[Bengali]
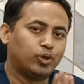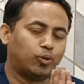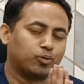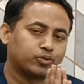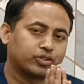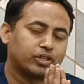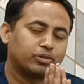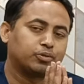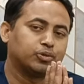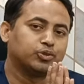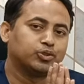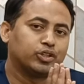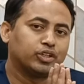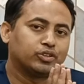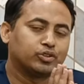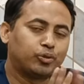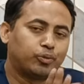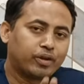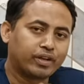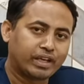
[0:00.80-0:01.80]
নমস্কার
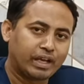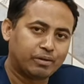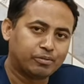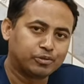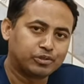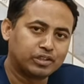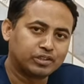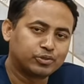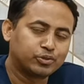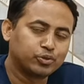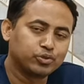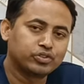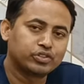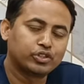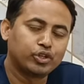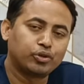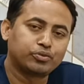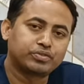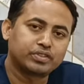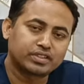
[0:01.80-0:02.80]
বন্ধুরা তোমরা কেমন আছো
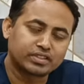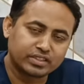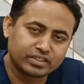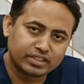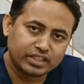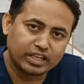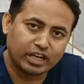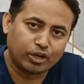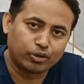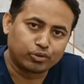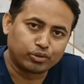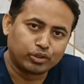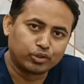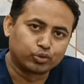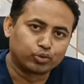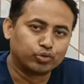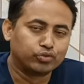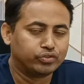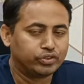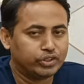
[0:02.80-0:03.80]
সি অফ সাকসেসের আর একটি
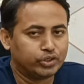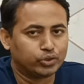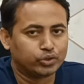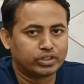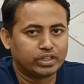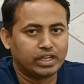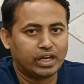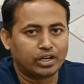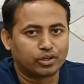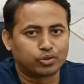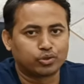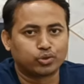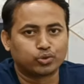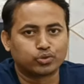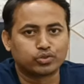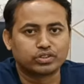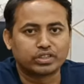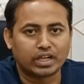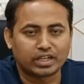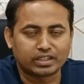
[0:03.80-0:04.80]
নতুন ভিডিওতে আর একটা
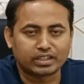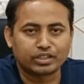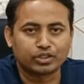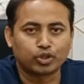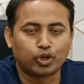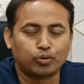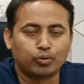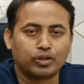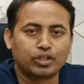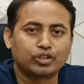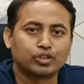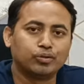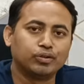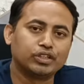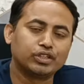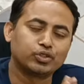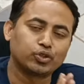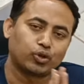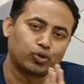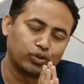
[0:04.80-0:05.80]
নতুন চাকরির খবরে
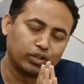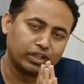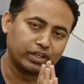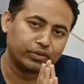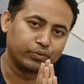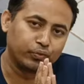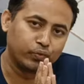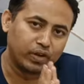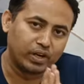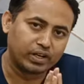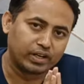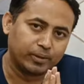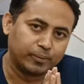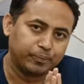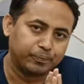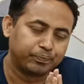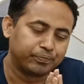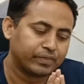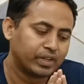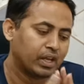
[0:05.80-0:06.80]
তোমাদের সকলের
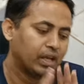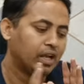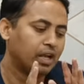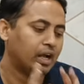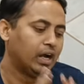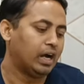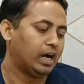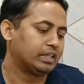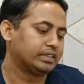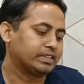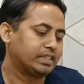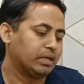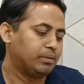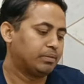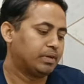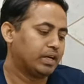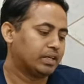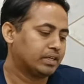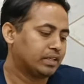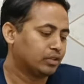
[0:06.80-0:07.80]
ওয়েলকাম আজকে
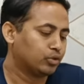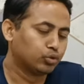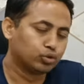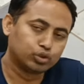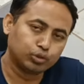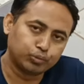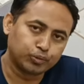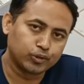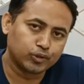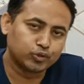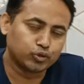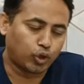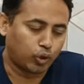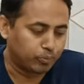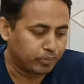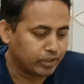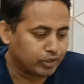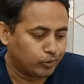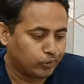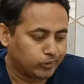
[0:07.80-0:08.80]
আমরা একটা গুরুত্বপূর্ণ
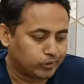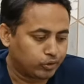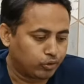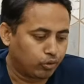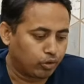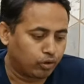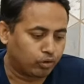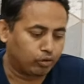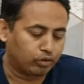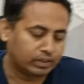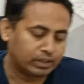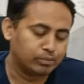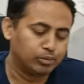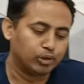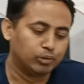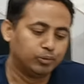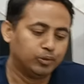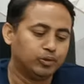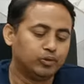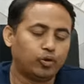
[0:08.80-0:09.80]
জব নিয়ে তোমাদের সঙ্গে কথা
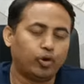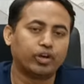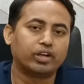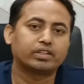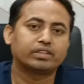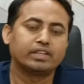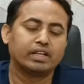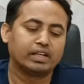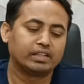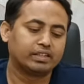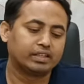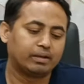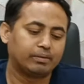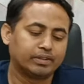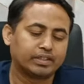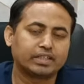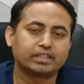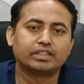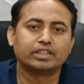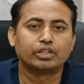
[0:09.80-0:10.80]
বলবো অনেক ছেলেদের
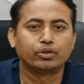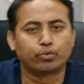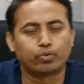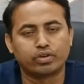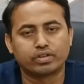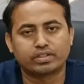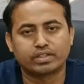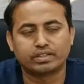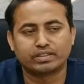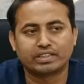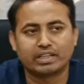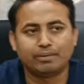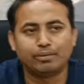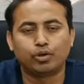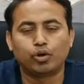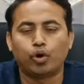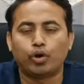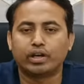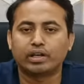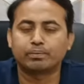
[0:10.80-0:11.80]
আমাদের কাছে রিকোয়েস্ট আছে
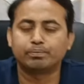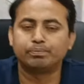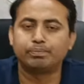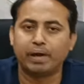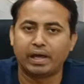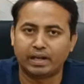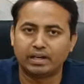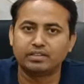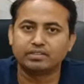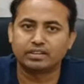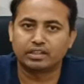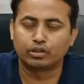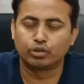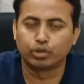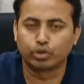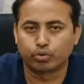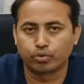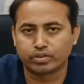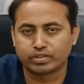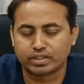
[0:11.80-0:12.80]
এবং অনেক
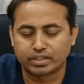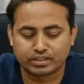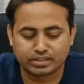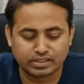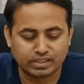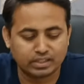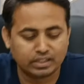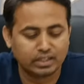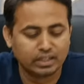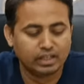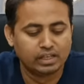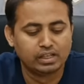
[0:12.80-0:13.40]
প্যারেন্টসেরও রিকোয়েস্ট আছে